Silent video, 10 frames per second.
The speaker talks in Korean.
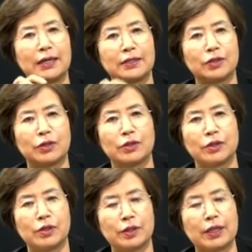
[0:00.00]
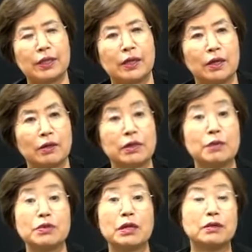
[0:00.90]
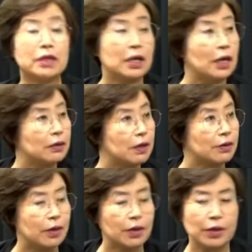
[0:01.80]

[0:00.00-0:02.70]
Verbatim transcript: 저는 네. 예. 사람들이 다 그렇게 얘기하더라고요. 네.